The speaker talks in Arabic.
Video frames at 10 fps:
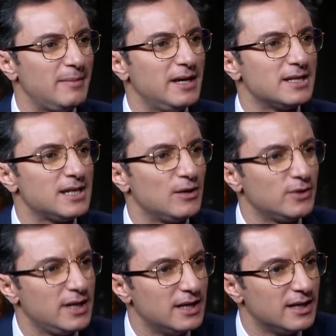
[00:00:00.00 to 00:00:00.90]

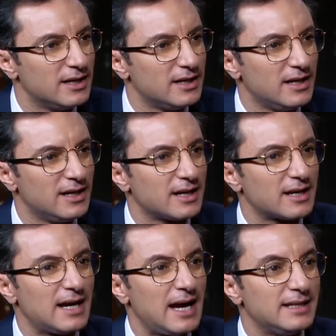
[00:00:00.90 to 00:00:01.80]
السعوديه
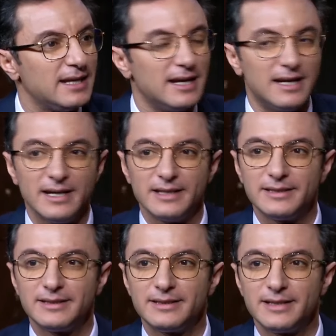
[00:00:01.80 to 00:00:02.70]
قاعده
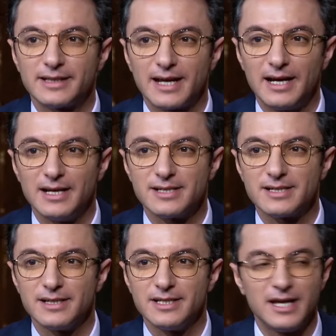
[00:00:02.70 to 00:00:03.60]
تتخلص
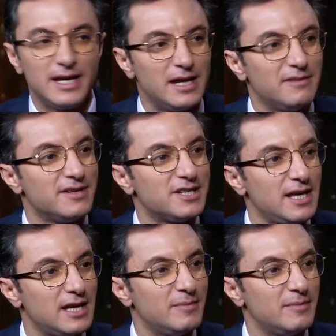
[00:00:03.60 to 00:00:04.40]
شيئا فشيئا من